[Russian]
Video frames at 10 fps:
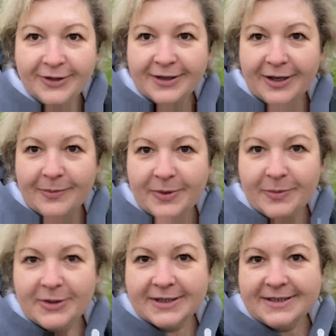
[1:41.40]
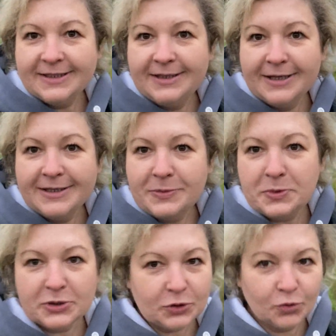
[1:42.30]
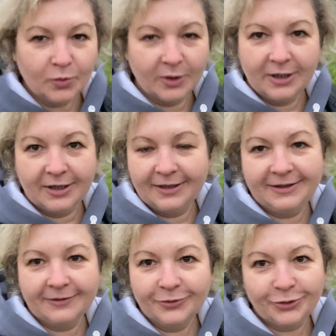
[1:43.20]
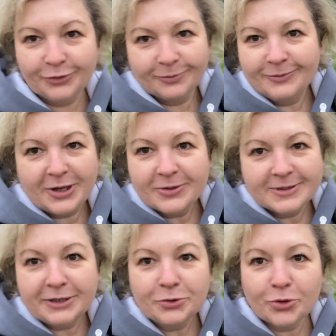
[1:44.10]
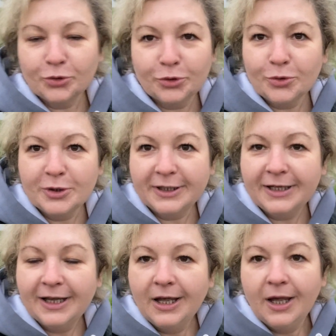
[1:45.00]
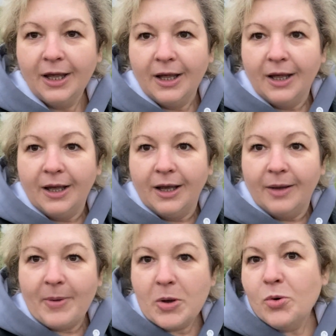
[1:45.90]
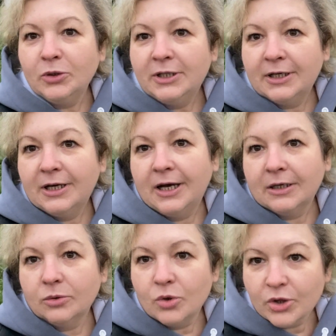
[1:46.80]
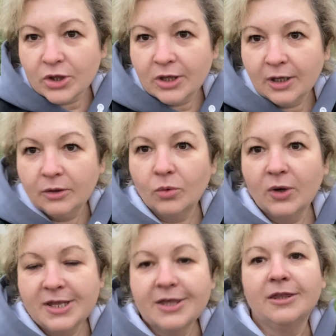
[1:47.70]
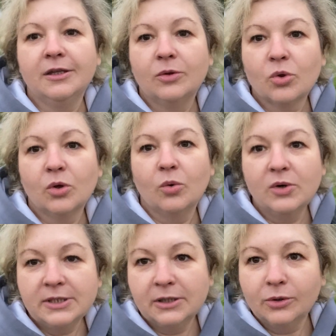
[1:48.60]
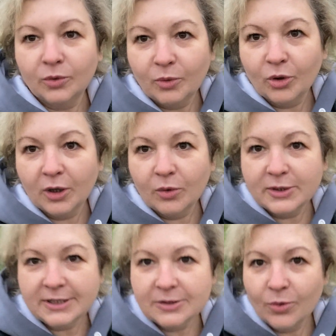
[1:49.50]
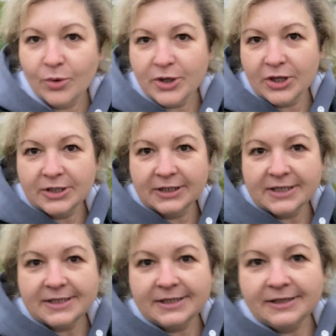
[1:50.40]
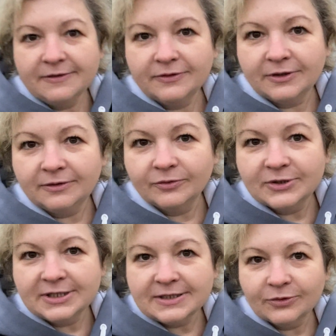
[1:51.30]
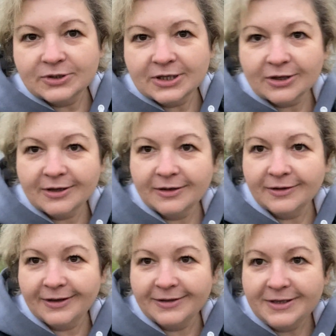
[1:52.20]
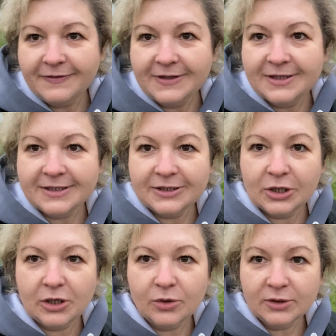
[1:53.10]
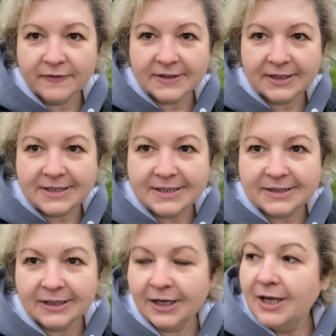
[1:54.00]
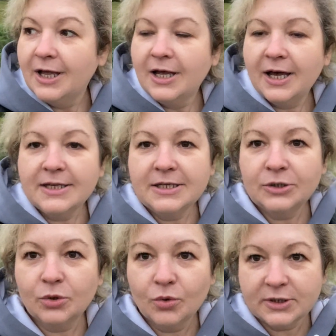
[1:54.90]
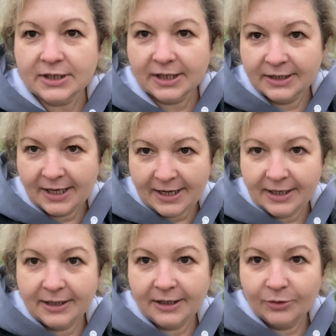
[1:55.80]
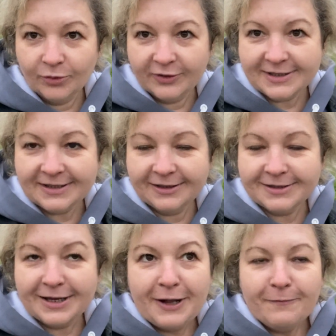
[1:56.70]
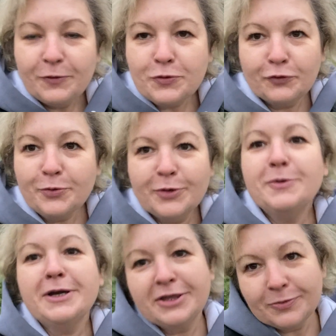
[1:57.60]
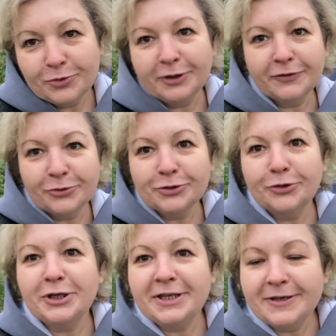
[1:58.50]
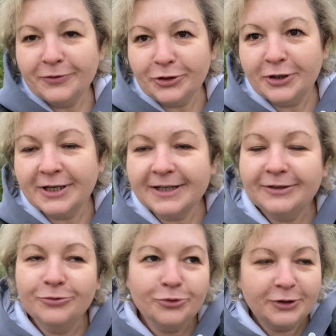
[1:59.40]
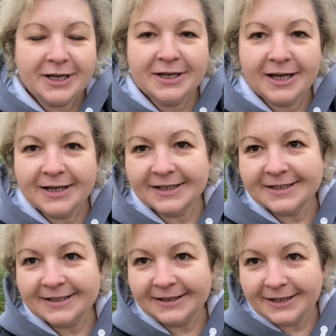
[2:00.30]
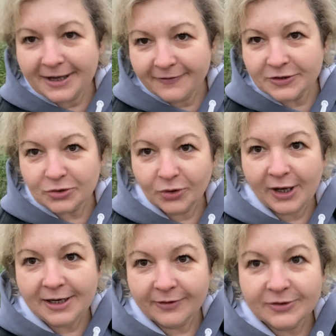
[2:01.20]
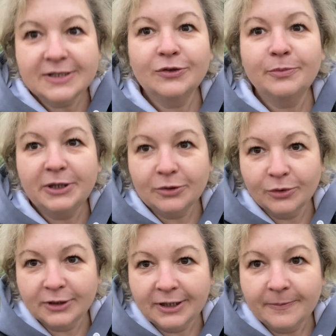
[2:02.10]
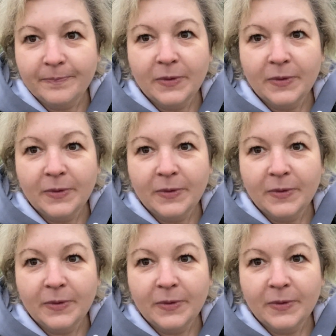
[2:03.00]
Такая прям красота неописуемая какая-то, вот э, а, за душу трогает. Погода хорошая, ну, конечно, это уже осень, глубокая осень, очень красиво. Вот здесь, кстати, не видно этих кленов золотистых, они с другой стороны аллеи кленовая осталась. Ну, в общем, я к чему-то веду, что такие вот, ну, такая красота визуально, вот здесь вот природы.